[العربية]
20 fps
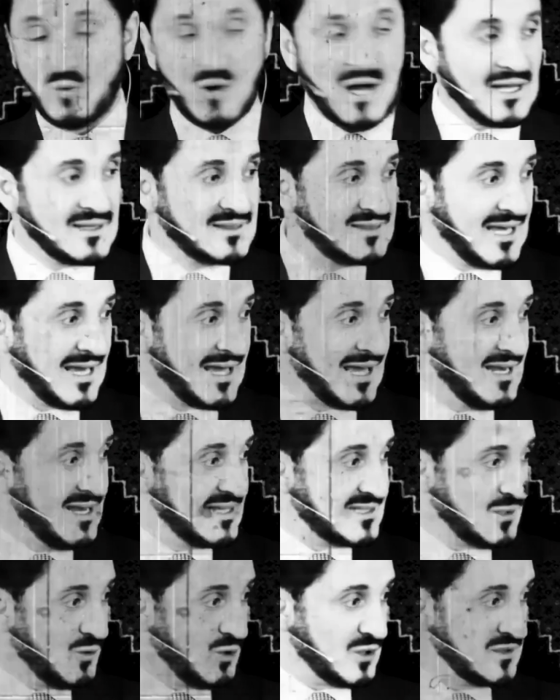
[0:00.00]
واحد
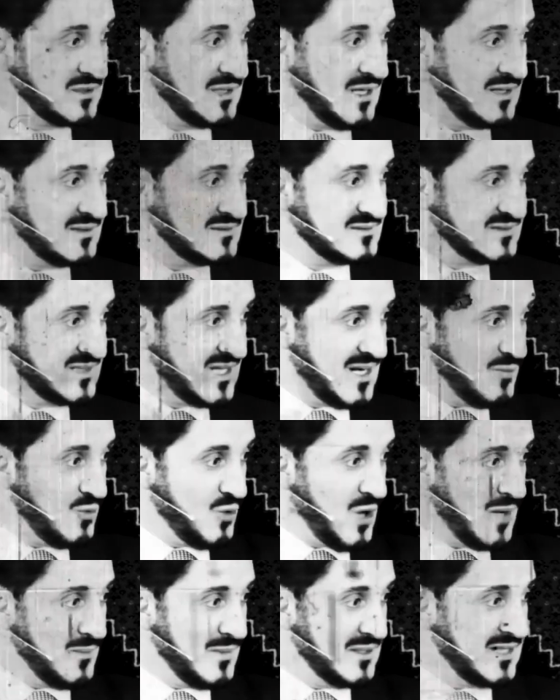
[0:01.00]
دخل يتوضأ
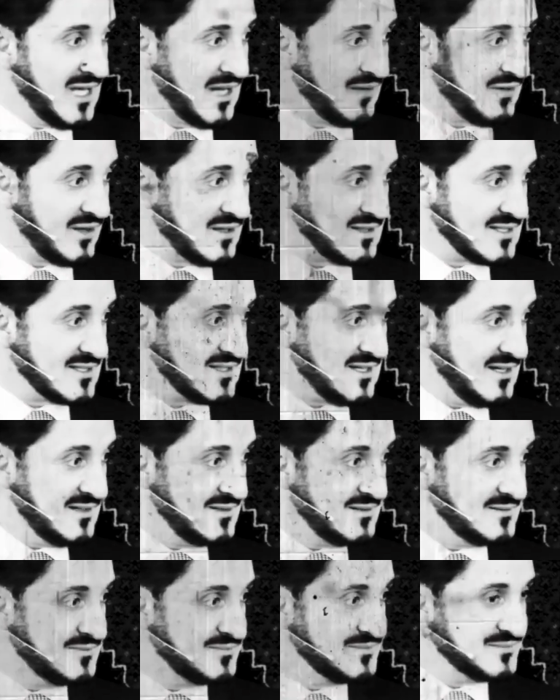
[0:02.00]
أبو أحمد يعرف القصة
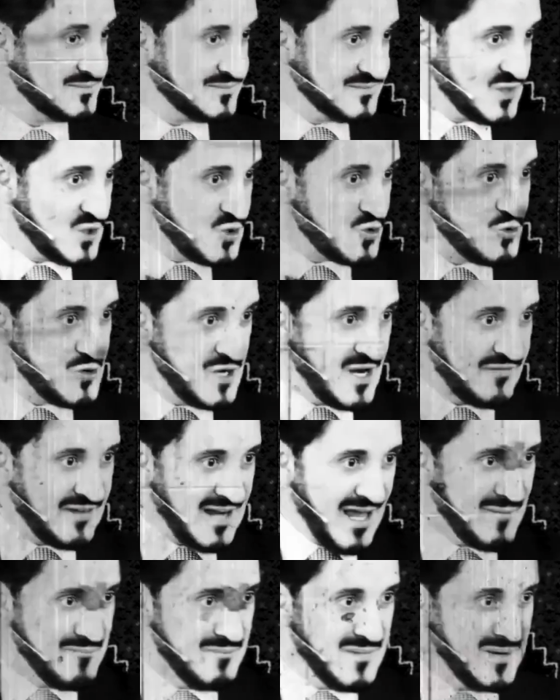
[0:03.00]
جن
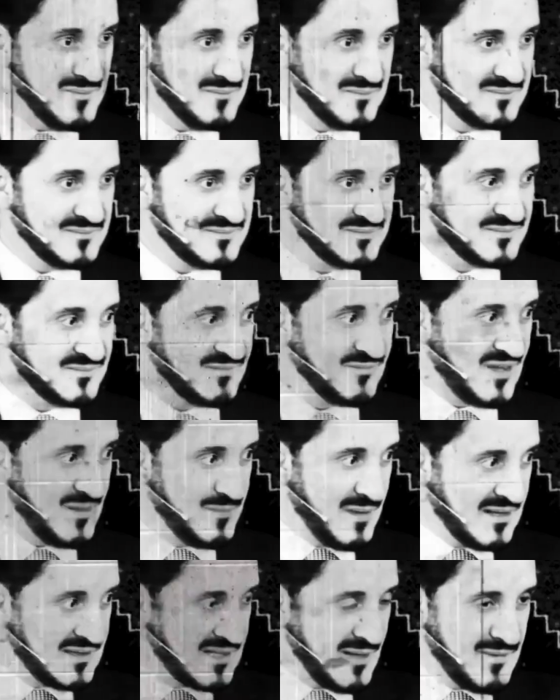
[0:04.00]
في الحمام
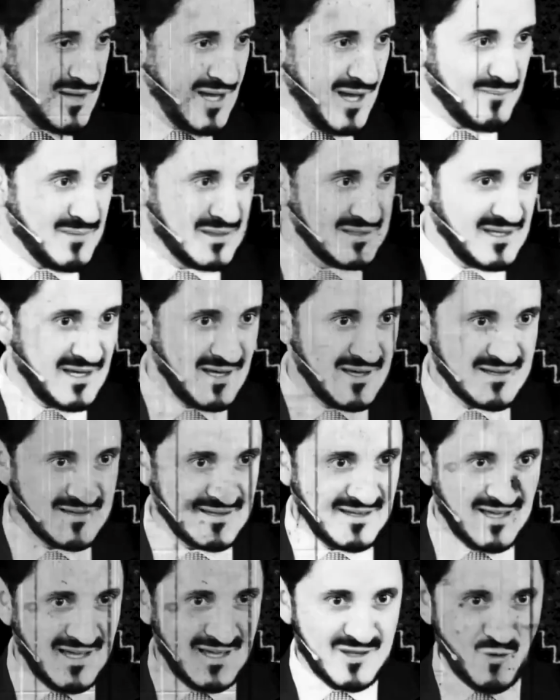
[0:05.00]
في بيت أبي أحمد
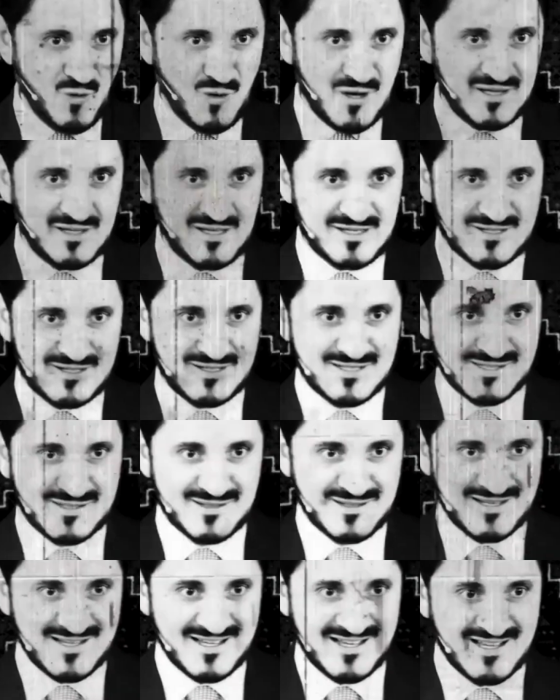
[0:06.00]
هذا هو
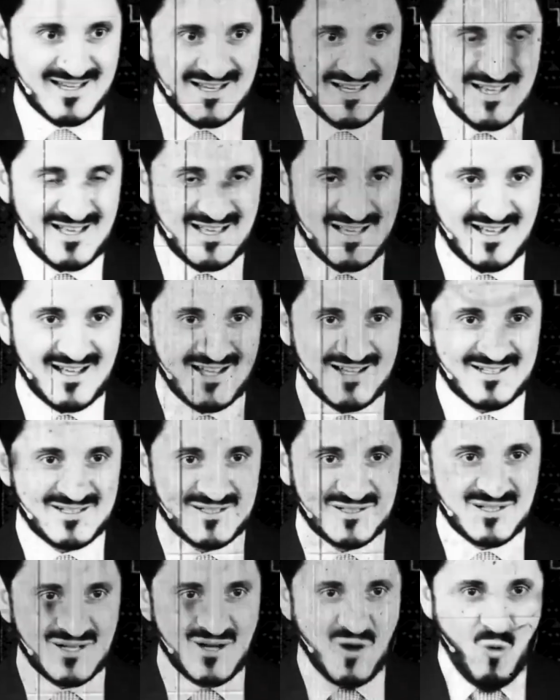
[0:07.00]
يجلس
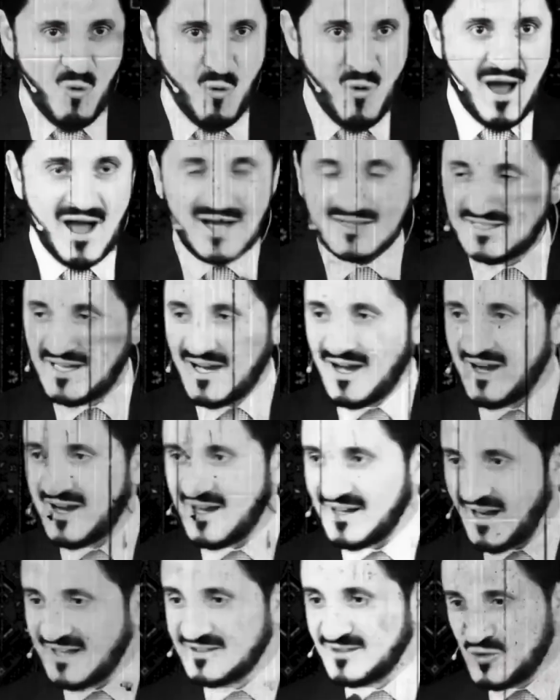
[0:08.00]
واحد
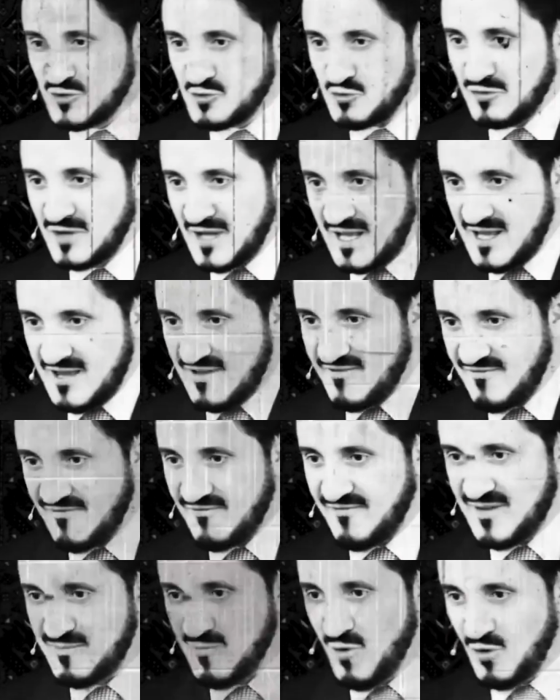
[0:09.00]
آخر أيضا جن إيه
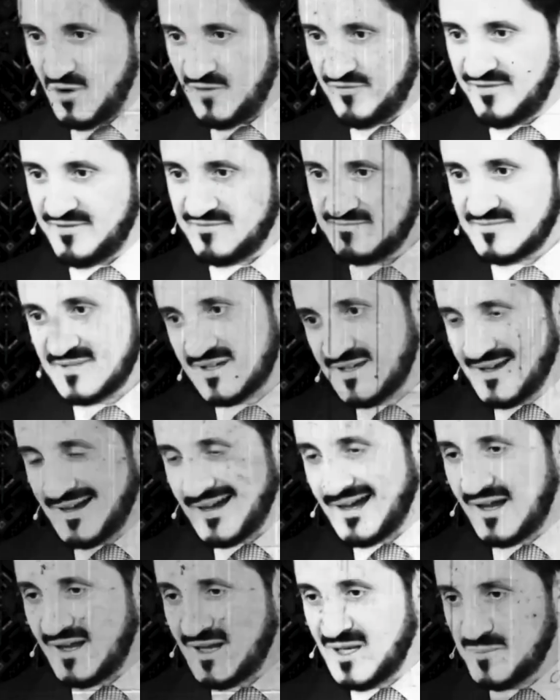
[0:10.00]
في موقف
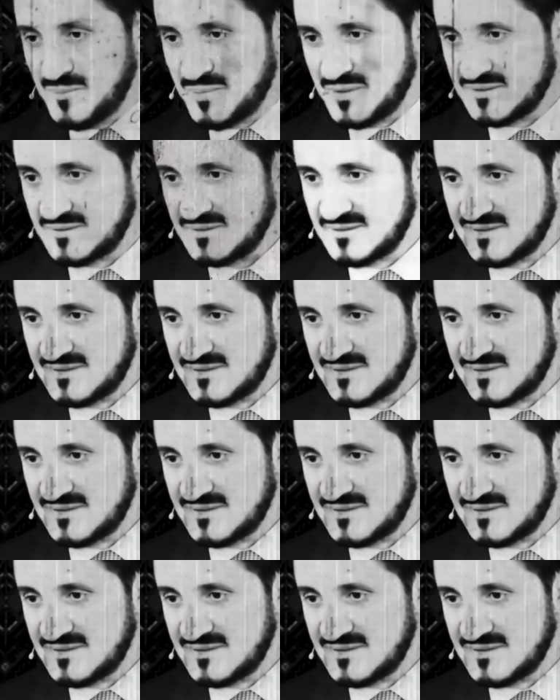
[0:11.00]
قريب